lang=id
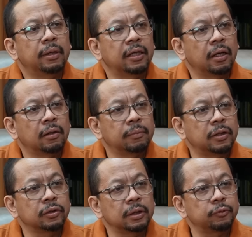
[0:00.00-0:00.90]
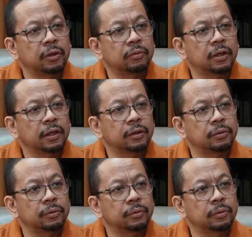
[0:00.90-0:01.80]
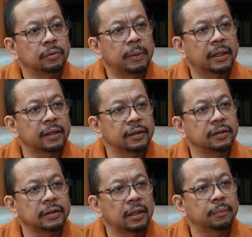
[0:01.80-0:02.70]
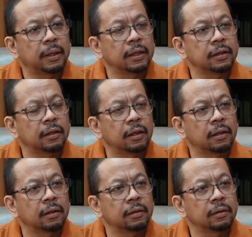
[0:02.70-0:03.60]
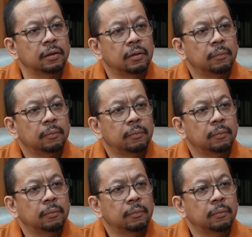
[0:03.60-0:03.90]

beliau mengutip undang-undang itu makin kencang yang mengatakan